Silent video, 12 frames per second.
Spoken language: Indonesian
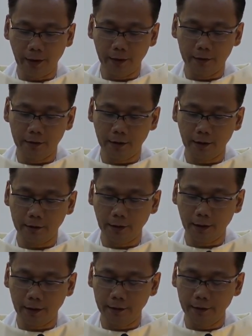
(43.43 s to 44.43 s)
yang
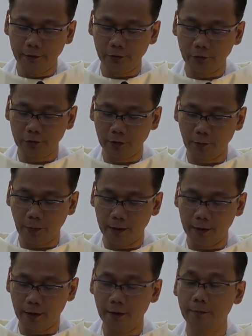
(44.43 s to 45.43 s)
dikatakan Yesus
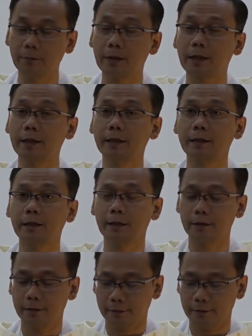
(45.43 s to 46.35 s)
kepada mereka.